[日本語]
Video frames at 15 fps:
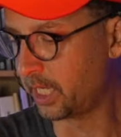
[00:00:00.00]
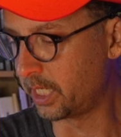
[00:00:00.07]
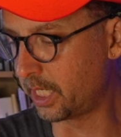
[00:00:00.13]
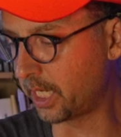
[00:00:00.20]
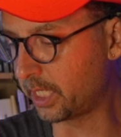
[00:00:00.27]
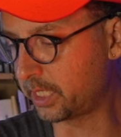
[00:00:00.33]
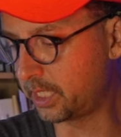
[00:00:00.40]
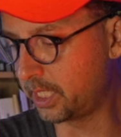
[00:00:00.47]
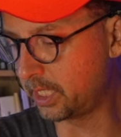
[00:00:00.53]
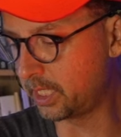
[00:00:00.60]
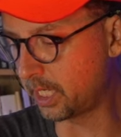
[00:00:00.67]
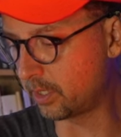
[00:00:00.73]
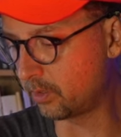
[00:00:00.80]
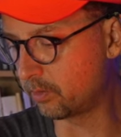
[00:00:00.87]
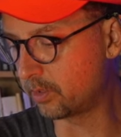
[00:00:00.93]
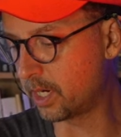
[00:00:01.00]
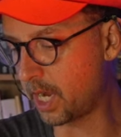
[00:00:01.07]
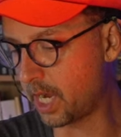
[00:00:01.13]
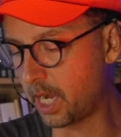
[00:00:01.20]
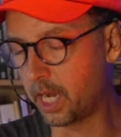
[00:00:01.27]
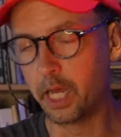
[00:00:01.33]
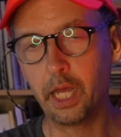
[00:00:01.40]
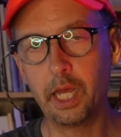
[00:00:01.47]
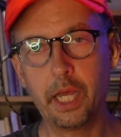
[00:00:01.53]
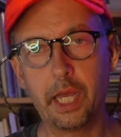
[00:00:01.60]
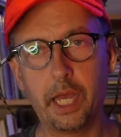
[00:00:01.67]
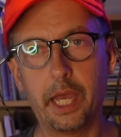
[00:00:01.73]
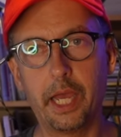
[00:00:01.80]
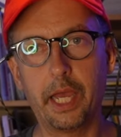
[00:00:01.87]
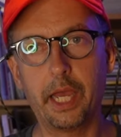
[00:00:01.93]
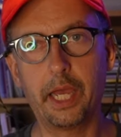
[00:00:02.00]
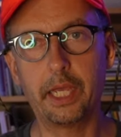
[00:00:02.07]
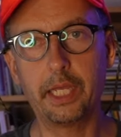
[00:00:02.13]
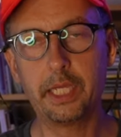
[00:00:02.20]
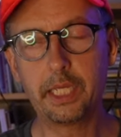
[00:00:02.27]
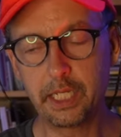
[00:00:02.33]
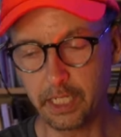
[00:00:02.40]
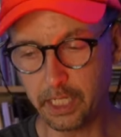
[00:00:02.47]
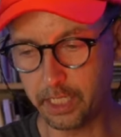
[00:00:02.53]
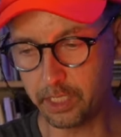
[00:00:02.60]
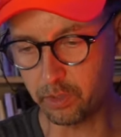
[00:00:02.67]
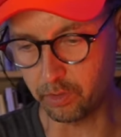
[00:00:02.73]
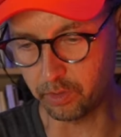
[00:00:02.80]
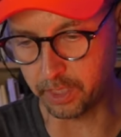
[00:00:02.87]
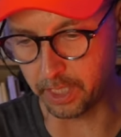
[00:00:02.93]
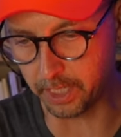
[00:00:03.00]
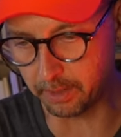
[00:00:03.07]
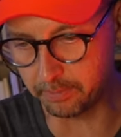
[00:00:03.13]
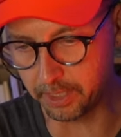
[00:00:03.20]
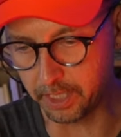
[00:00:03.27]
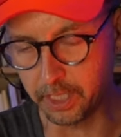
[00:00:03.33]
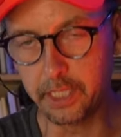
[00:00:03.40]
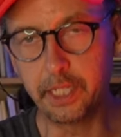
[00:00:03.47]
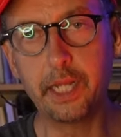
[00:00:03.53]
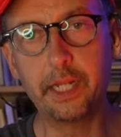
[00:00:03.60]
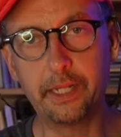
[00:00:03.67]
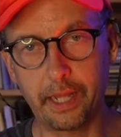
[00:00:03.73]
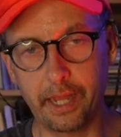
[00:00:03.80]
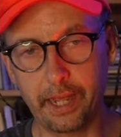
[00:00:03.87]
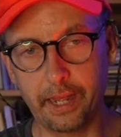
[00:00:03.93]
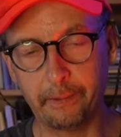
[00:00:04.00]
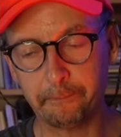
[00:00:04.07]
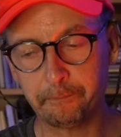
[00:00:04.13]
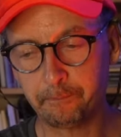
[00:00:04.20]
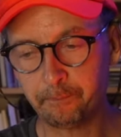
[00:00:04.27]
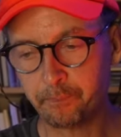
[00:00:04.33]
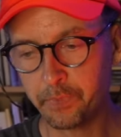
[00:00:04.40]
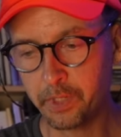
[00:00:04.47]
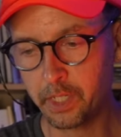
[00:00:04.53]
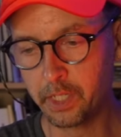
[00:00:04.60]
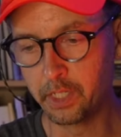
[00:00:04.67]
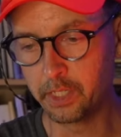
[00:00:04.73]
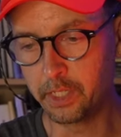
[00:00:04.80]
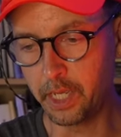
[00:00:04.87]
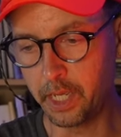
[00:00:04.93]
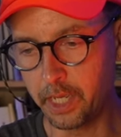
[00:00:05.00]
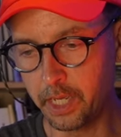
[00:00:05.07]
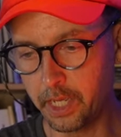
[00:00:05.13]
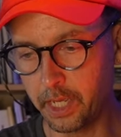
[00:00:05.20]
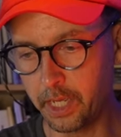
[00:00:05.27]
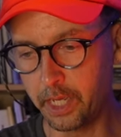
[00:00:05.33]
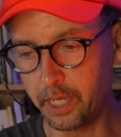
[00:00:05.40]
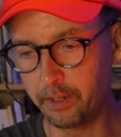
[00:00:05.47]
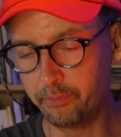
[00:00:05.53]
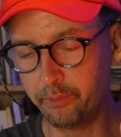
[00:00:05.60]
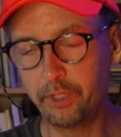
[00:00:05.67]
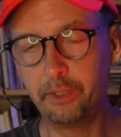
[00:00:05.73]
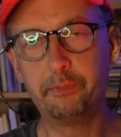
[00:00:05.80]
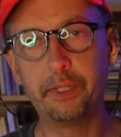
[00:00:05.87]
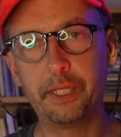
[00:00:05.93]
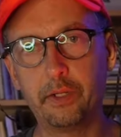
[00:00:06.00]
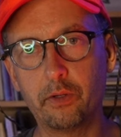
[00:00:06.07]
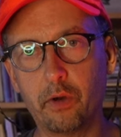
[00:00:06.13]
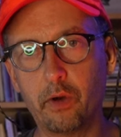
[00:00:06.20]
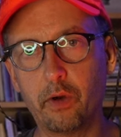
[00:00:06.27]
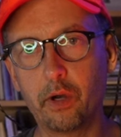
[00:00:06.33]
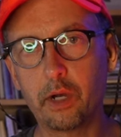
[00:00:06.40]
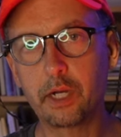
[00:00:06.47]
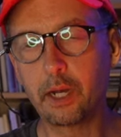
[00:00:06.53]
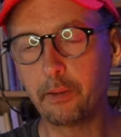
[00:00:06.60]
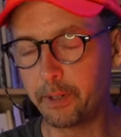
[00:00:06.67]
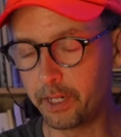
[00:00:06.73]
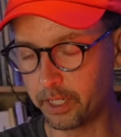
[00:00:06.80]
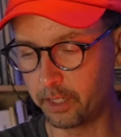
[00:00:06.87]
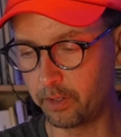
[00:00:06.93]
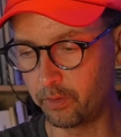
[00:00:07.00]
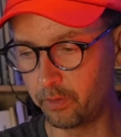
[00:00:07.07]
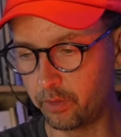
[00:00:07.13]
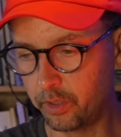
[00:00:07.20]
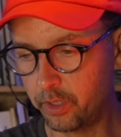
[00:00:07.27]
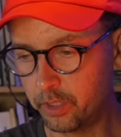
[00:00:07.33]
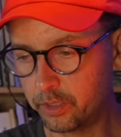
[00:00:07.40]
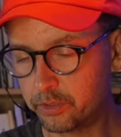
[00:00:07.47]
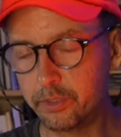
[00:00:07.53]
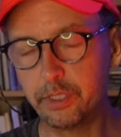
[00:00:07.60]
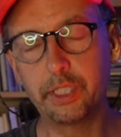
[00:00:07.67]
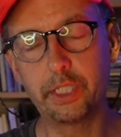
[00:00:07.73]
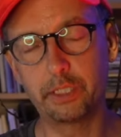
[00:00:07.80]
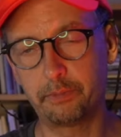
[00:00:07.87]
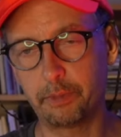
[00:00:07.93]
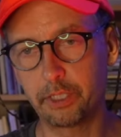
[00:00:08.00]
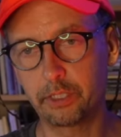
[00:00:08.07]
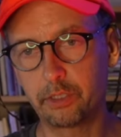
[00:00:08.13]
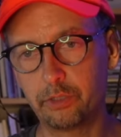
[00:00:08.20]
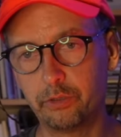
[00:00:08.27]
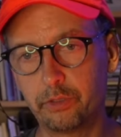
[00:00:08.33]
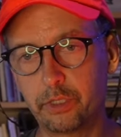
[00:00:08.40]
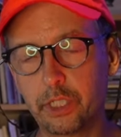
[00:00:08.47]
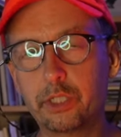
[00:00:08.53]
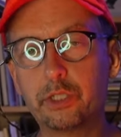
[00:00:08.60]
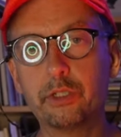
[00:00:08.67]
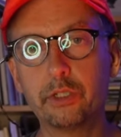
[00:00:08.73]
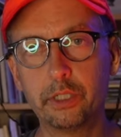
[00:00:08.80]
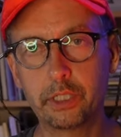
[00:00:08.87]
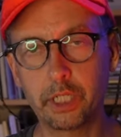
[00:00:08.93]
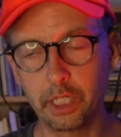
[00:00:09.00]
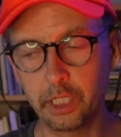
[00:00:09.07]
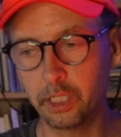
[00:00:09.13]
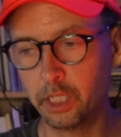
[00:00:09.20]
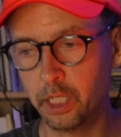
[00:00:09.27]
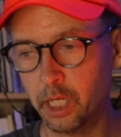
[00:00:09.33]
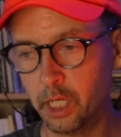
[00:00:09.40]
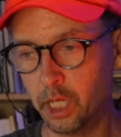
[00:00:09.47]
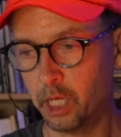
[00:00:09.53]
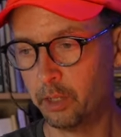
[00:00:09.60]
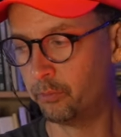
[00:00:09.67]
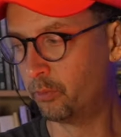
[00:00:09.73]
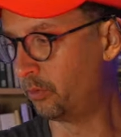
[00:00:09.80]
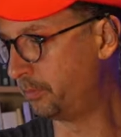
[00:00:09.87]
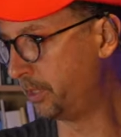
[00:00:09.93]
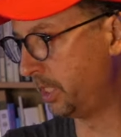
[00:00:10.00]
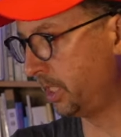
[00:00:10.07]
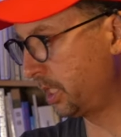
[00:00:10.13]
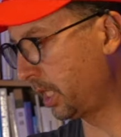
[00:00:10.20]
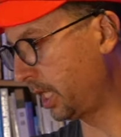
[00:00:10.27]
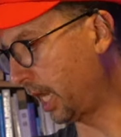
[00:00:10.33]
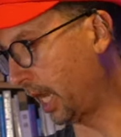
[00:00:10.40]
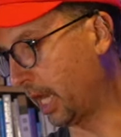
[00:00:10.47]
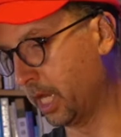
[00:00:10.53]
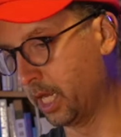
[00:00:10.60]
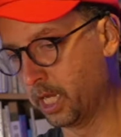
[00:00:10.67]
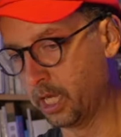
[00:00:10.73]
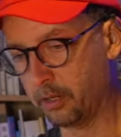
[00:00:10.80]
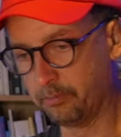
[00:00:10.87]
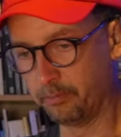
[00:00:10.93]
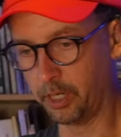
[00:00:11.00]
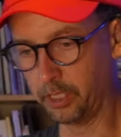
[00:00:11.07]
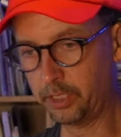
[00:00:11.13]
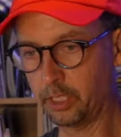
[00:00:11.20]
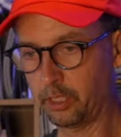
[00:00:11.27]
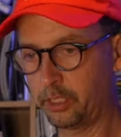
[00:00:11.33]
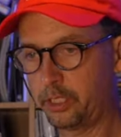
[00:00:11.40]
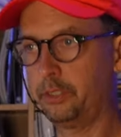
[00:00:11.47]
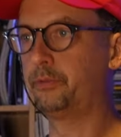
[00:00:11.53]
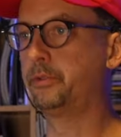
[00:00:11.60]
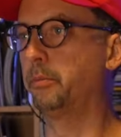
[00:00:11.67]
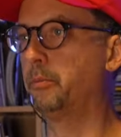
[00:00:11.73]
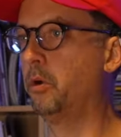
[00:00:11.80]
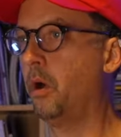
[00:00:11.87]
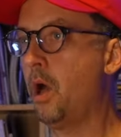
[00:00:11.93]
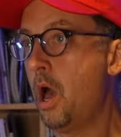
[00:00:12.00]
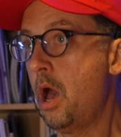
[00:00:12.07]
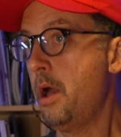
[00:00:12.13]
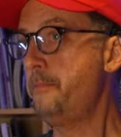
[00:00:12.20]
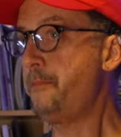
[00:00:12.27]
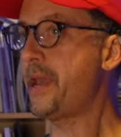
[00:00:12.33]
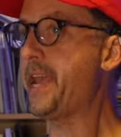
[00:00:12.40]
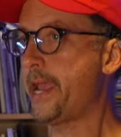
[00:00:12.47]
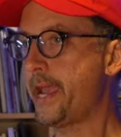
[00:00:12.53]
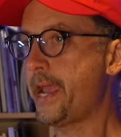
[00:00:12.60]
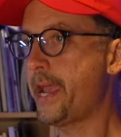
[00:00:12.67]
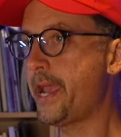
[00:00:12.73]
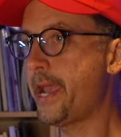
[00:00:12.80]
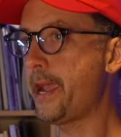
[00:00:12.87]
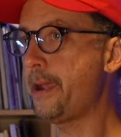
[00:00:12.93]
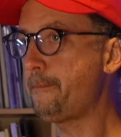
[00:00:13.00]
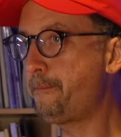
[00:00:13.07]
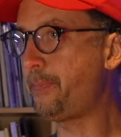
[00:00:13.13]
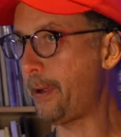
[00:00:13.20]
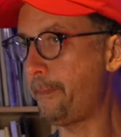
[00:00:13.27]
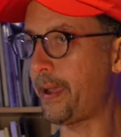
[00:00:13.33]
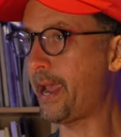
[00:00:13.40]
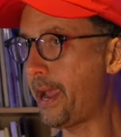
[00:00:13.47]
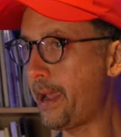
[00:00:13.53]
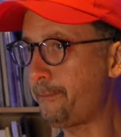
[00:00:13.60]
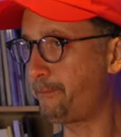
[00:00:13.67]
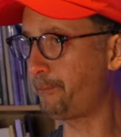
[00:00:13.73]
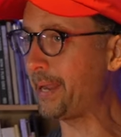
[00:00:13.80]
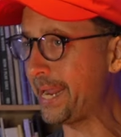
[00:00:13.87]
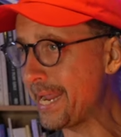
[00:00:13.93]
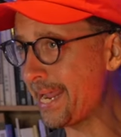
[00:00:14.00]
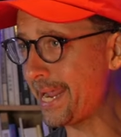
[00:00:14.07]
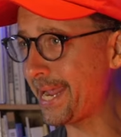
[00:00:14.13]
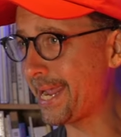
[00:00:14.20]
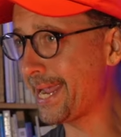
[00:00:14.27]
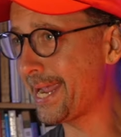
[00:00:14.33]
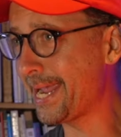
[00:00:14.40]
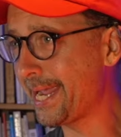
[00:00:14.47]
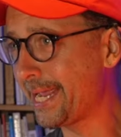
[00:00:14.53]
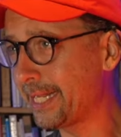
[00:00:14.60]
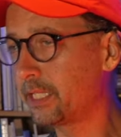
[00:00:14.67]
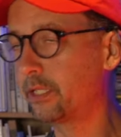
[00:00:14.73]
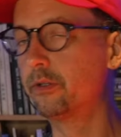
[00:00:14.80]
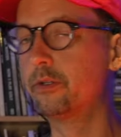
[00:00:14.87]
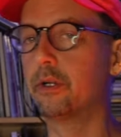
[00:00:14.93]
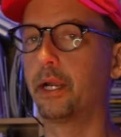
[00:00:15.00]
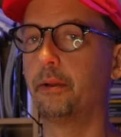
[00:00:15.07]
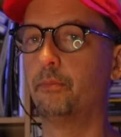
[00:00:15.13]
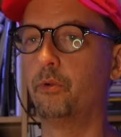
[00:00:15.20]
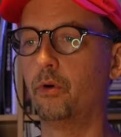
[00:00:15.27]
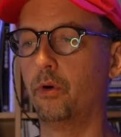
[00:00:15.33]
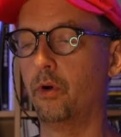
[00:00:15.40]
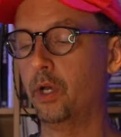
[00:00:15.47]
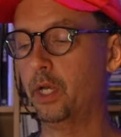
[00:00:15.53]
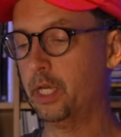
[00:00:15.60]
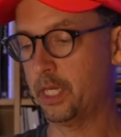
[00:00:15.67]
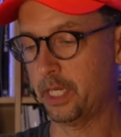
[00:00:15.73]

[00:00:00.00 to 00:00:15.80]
やってたのが、えー、いきなりその手紙が出てで、えー、VP のカマラを推薦しますって言った瞬間もうみんなねマニュアルシフトもバーンババンバーンっていうぐらいもう